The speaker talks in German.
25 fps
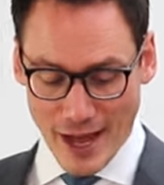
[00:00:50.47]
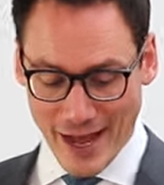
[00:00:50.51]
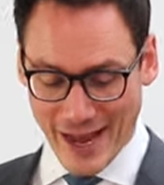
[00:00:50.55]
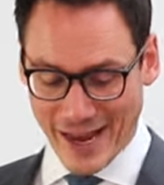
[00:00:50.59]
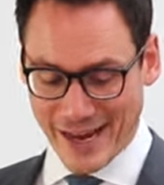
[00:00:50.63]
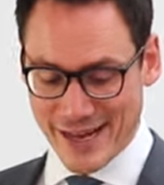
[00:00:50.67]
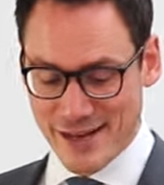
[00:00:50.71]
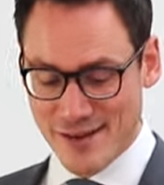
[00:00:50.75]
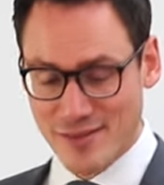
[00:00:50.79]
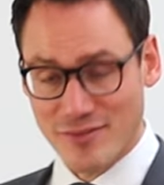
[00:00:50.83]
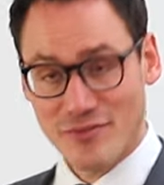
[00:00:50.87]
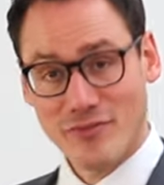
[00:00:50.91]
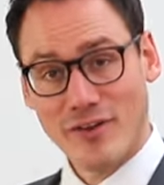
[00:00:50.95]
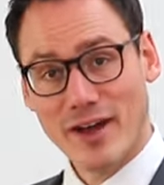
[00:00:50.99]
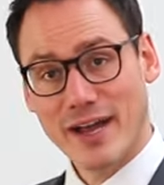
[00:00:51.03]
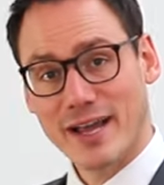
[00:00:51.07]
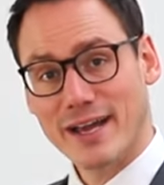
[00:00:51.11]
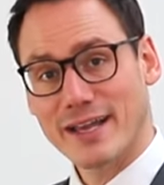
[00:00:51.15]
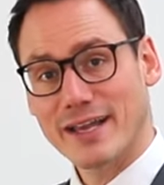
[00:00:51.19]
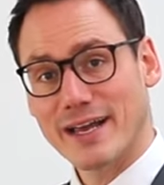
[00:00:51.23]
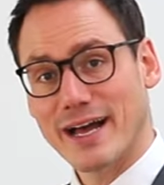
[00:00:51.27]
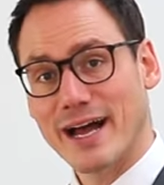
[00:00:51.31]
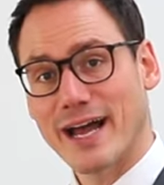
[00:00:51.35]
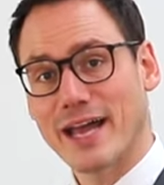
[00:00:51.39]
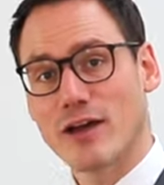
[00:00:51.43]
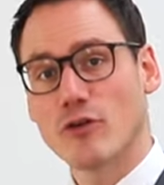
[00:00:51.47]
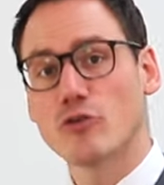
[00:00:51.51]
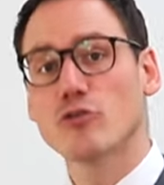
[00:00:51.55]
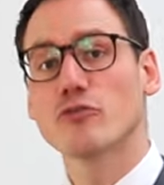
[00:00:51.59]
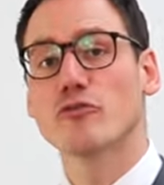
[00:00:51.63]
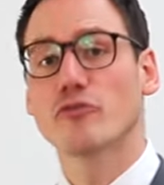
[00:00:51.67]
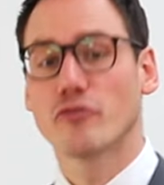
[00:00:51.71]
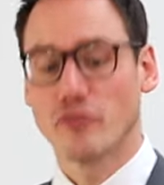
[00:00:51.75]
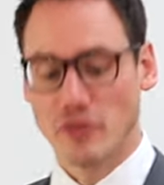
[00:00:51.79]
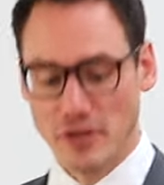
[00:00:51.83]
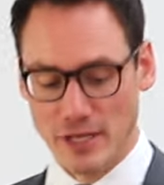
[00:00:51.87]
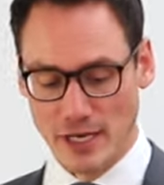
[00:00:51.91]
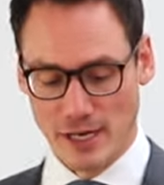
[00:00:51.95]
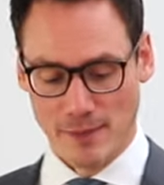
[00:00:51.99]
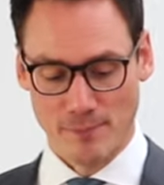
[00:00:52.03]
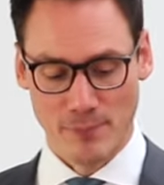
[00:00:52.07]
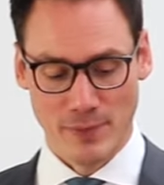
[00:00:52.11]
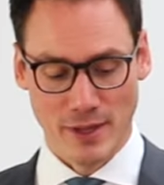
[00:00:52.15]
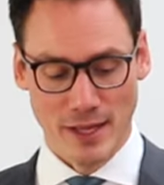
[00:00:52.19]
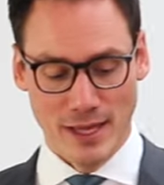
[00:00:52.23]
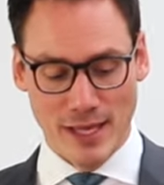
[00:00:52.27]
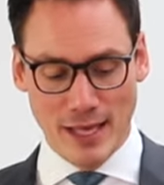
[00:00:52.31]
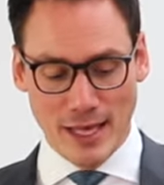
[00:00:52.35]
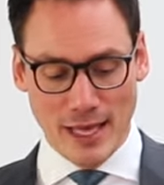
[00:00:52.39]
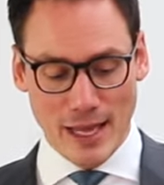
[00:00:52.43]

1, 2, 3 und 4.